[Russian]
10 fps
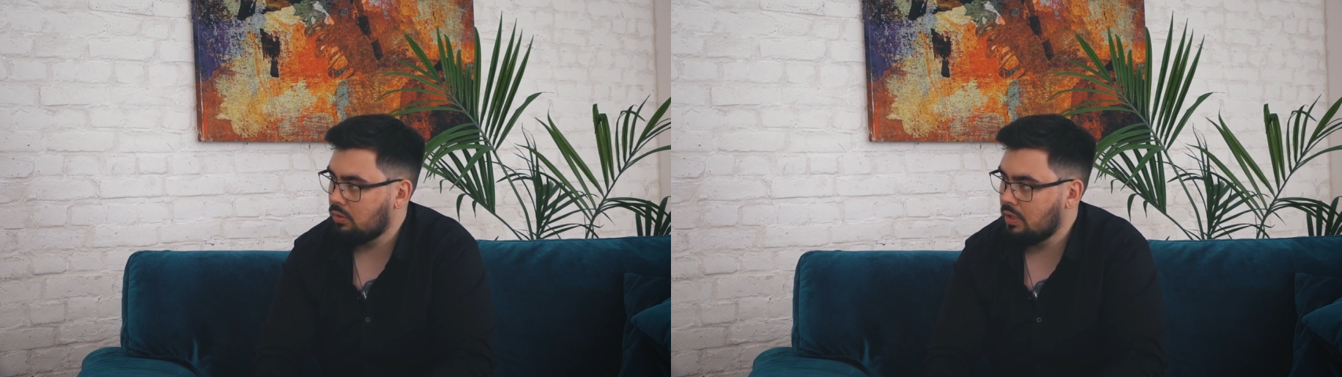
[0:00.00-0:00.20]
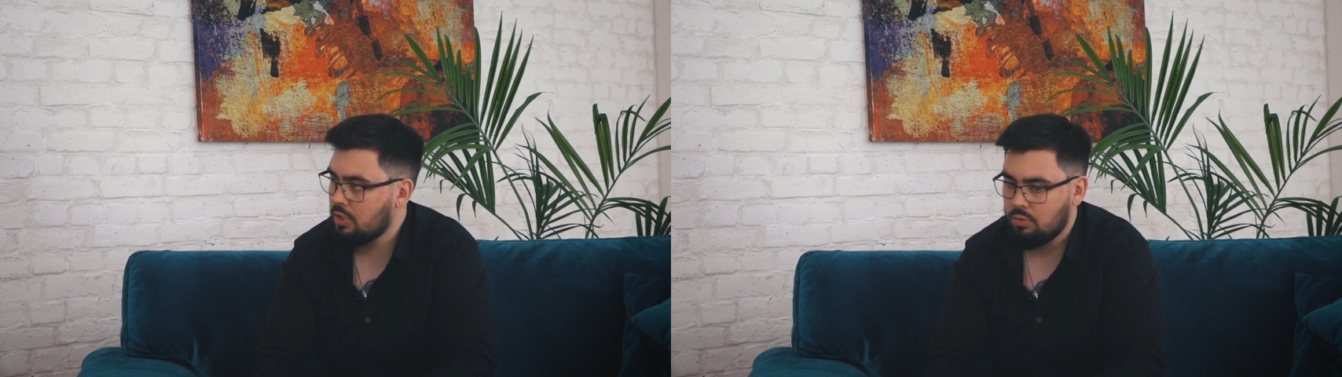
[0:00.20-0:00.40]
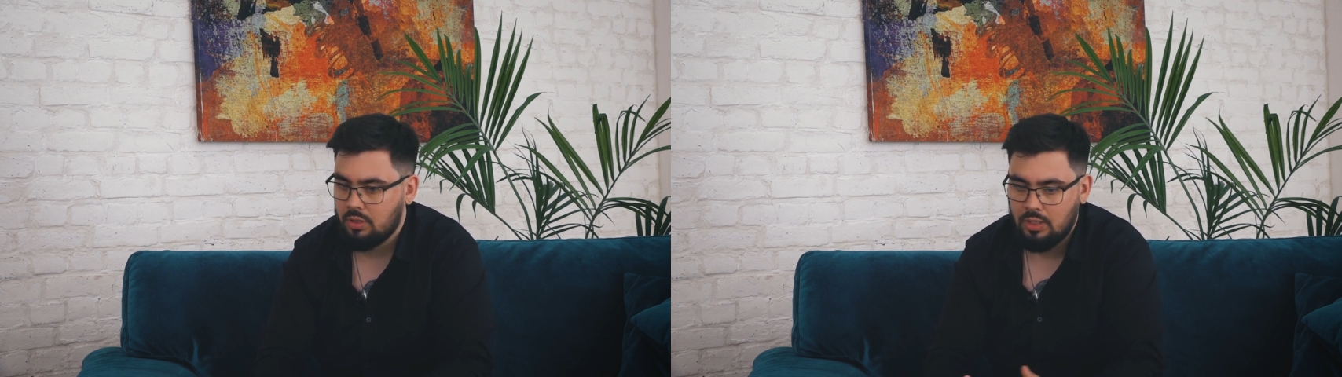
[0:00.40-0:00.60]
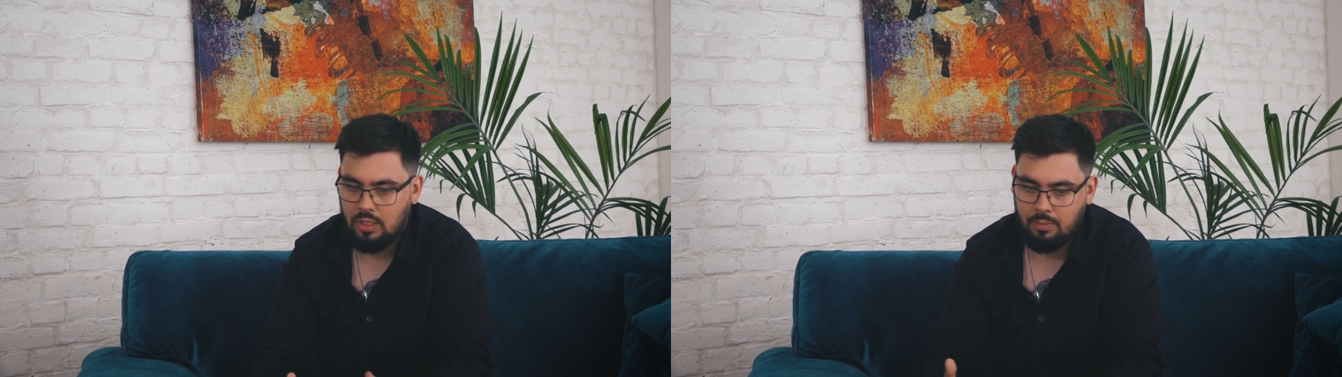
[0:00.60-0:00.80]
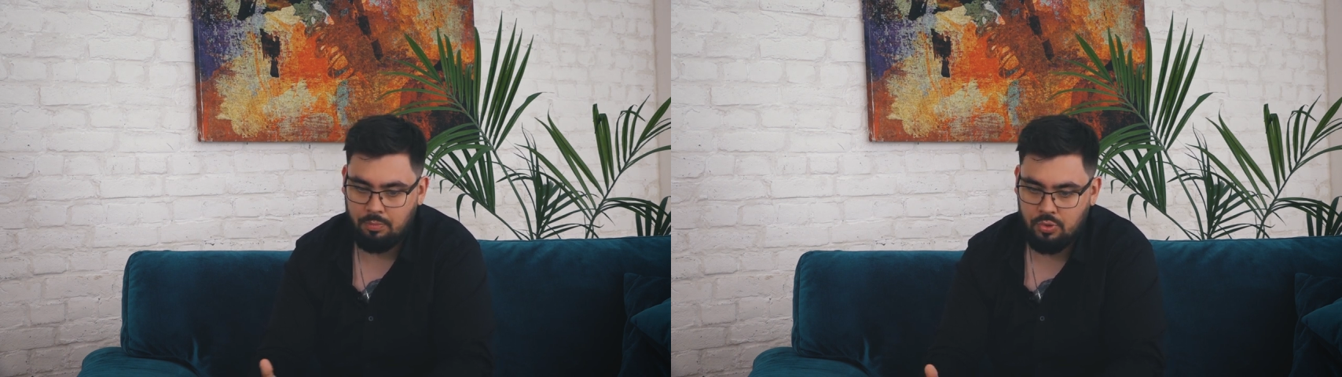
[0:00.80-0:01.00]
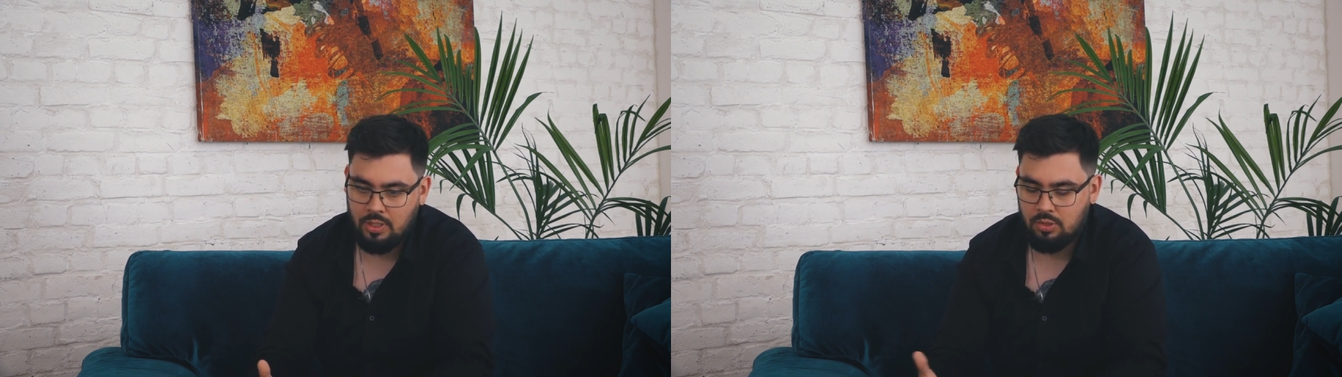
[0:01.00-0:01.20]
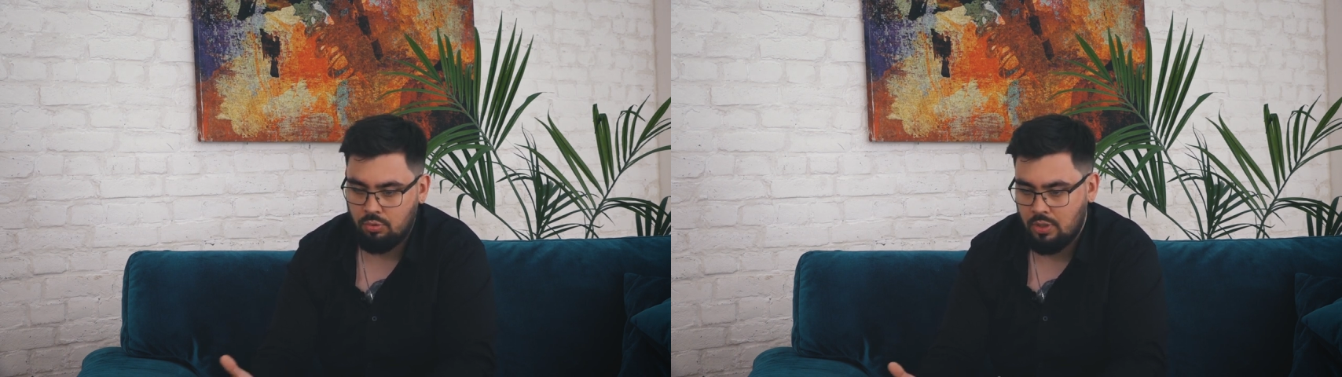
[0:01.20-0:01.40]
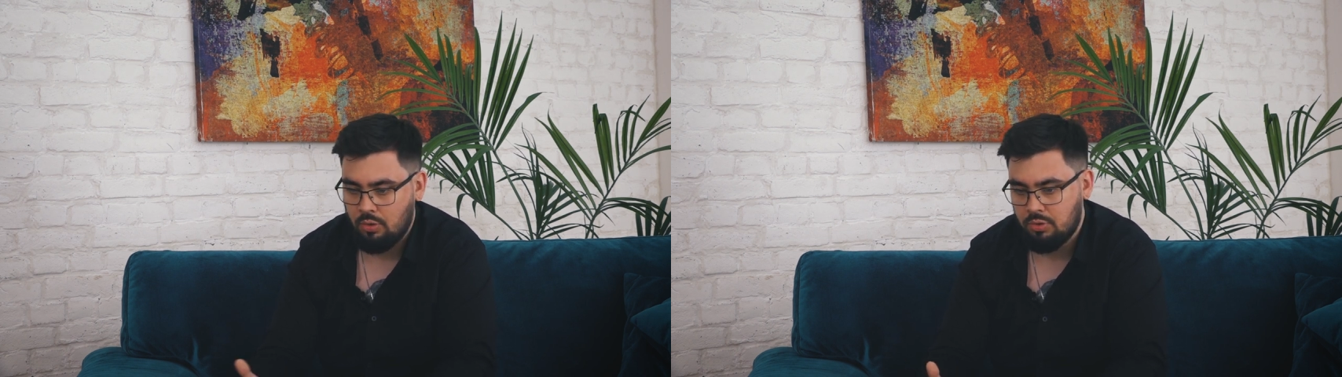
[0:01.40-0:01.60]
Знаешь, вот когда получается
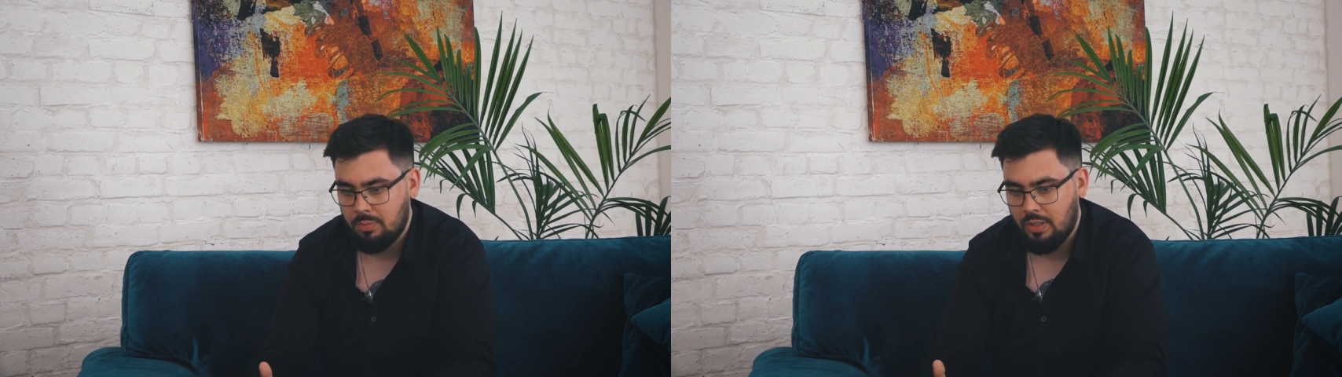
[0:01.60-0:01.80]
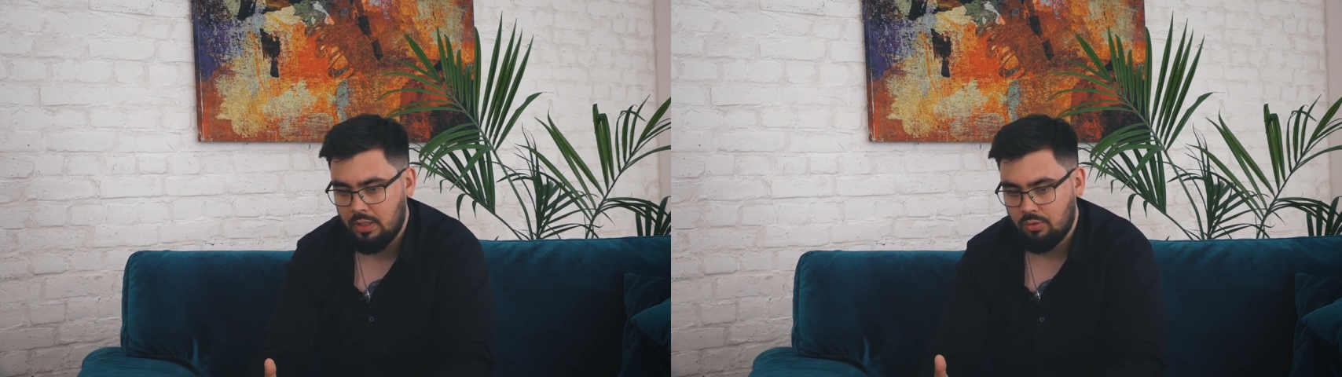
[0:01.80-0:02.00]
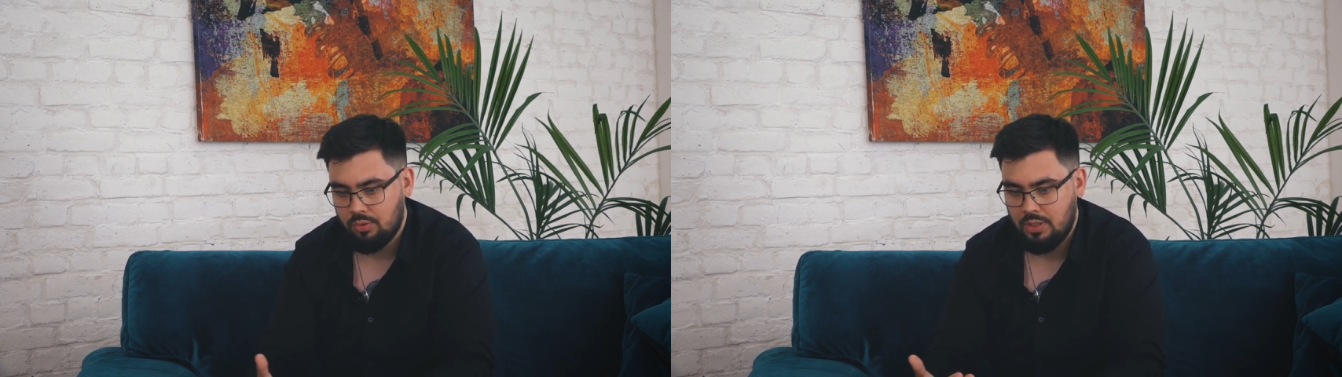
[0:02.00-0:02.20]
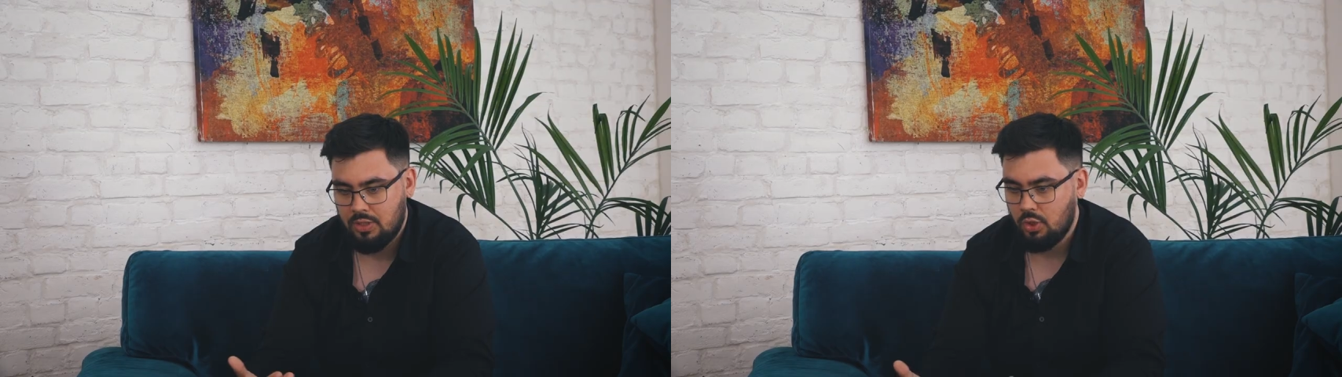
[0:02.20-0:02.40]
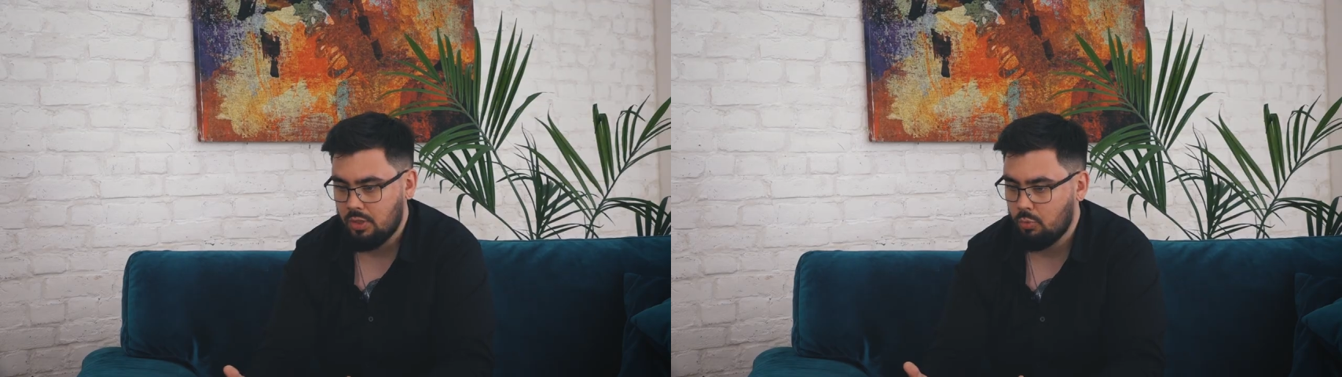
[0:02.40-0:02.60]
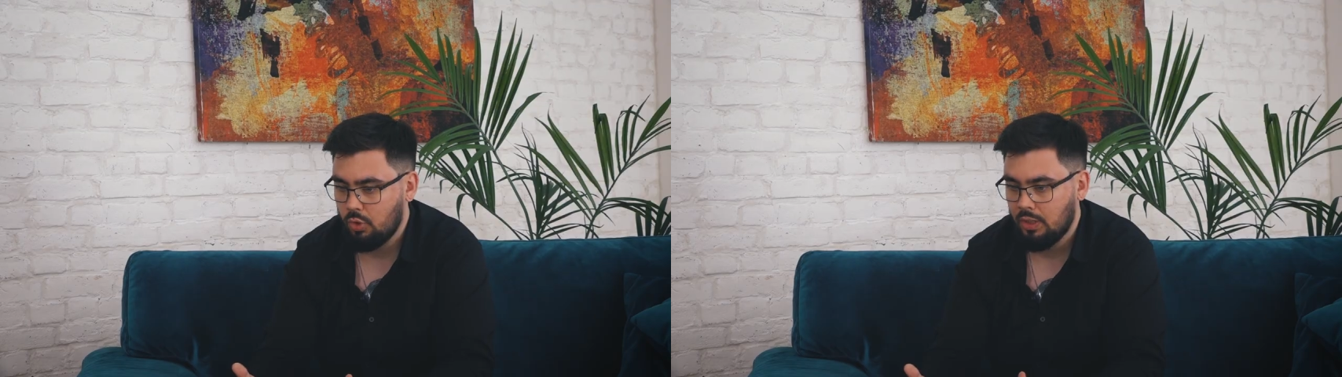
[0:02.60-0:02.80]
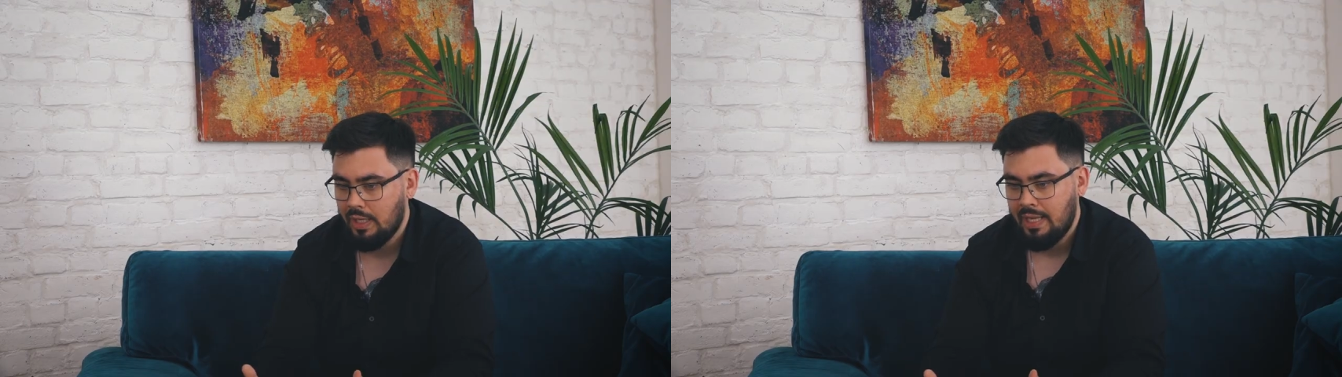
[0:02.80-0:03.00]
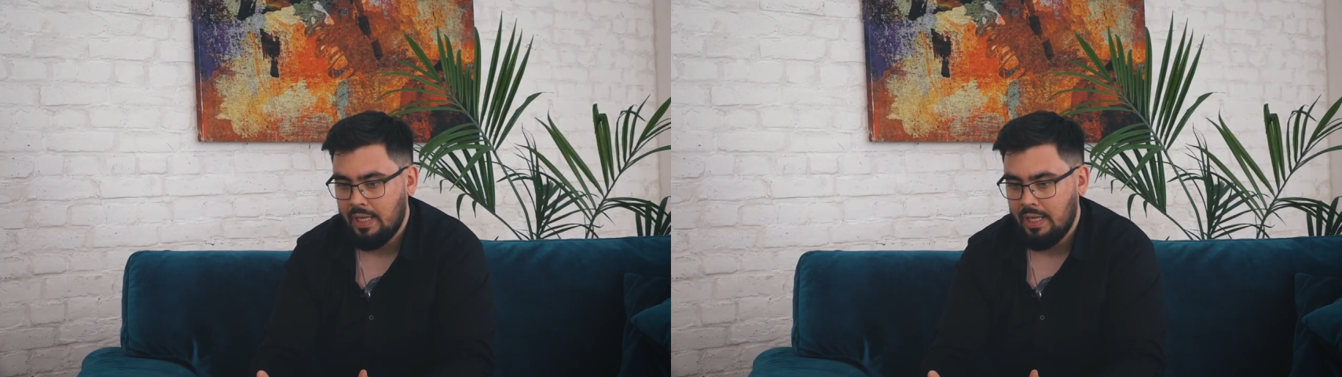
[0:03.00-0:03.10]
тоже, как у тебя есть чат-бот,